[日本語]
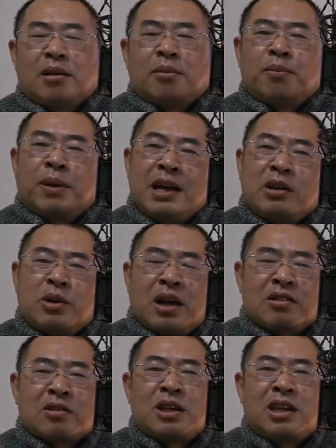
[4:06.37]
バイクや
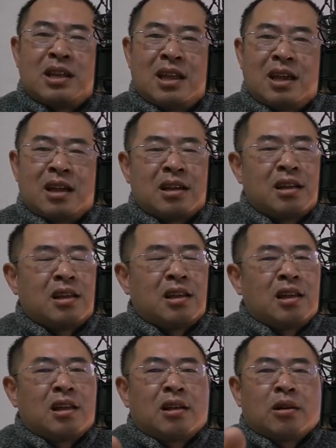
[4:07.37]
スキーで
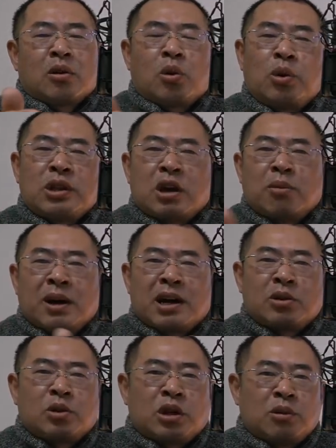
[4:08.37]
コーナーを曲がる
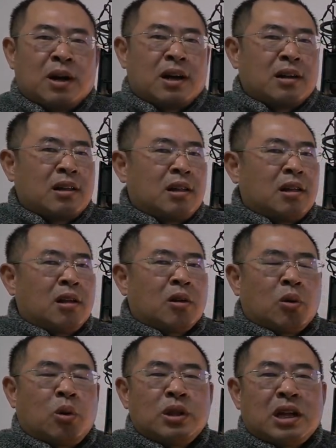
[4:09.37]
ときは
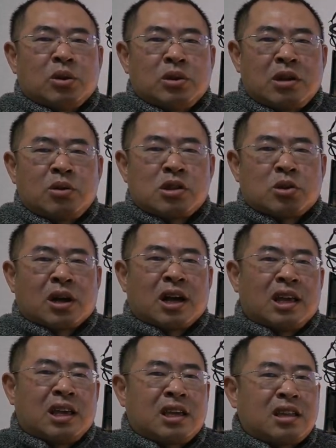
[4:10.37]
コーナーの出口とか
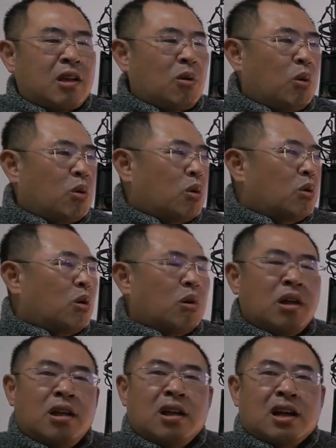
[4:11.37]
行きたい方向を
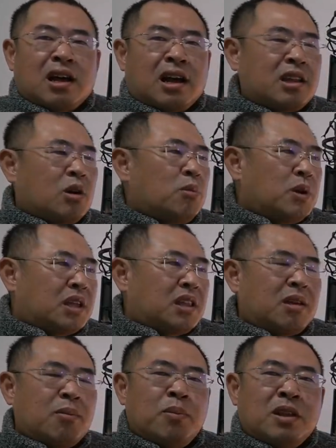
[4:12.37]
体を向けて
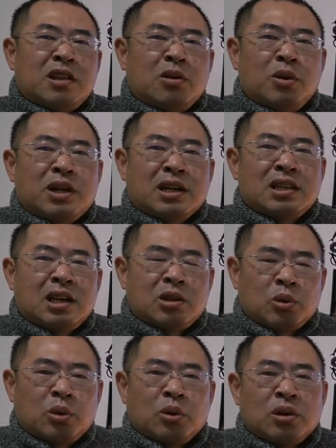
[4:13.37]
目線をいかない
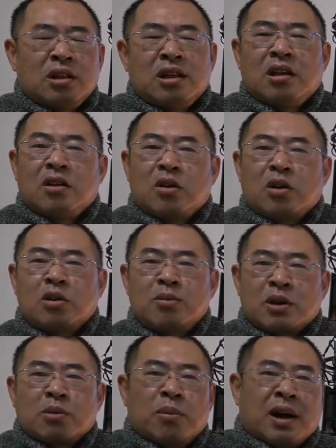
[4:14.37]
とうまく
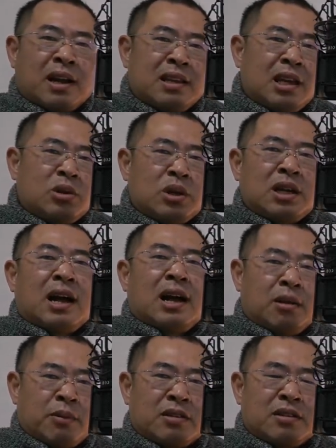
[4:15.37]
曲がれない時があり
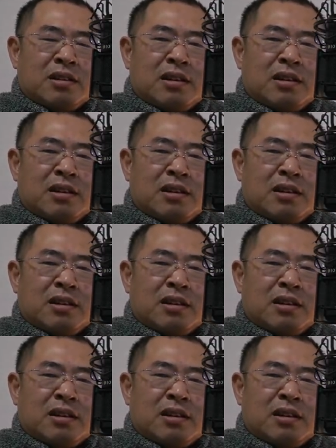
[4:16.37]
ます